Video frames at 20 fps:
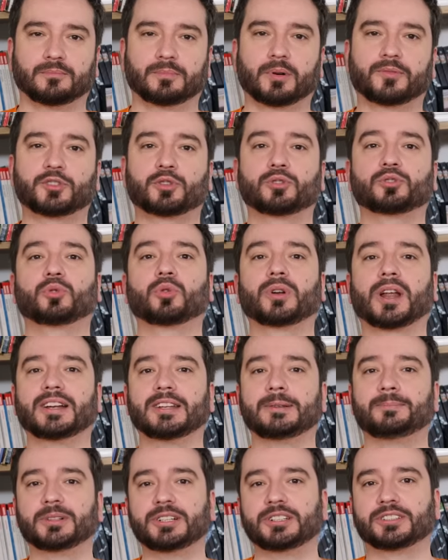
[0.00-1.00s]
Bo wśród
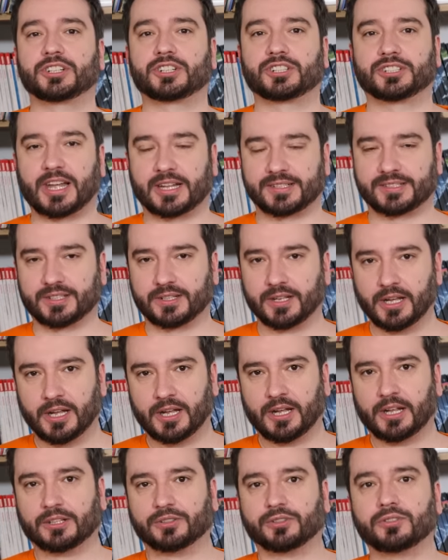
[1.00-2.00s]
górali byli też tacy.
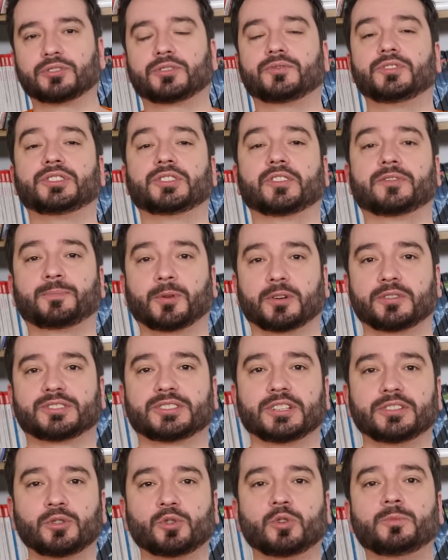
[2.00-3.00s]
No i oczywiście w
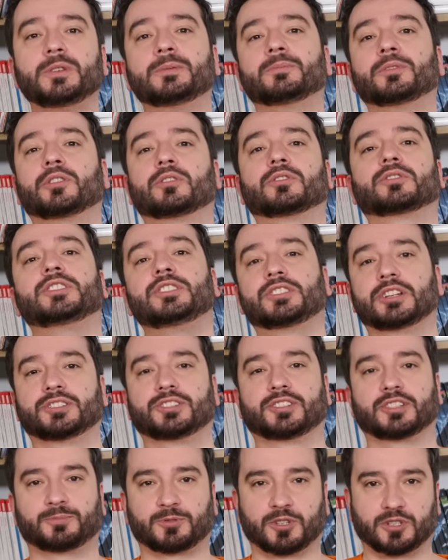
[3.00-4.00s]
Polsce nie lubimy
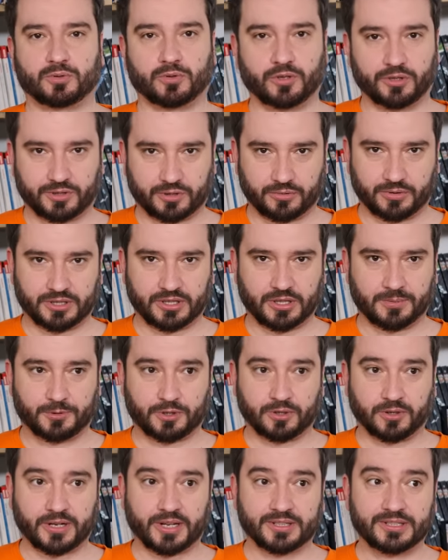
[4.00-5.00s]
rozliczać się z przeszłością, jeżeli
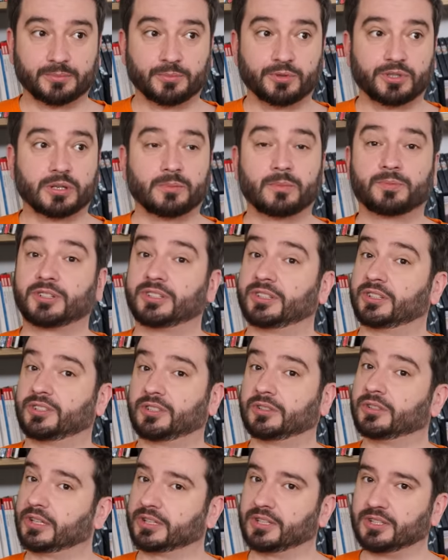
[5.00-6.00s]
przy okazji musimy przyznać
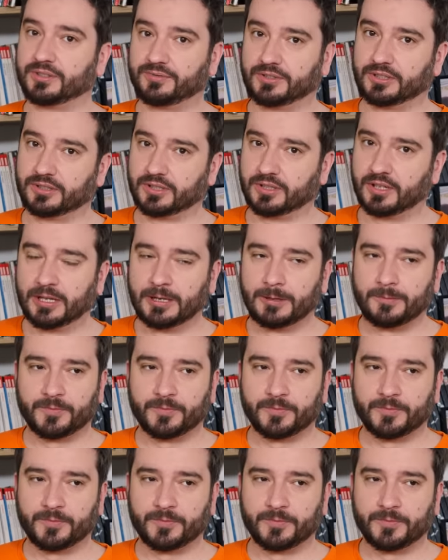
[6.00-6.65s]
się do jakiejś winy.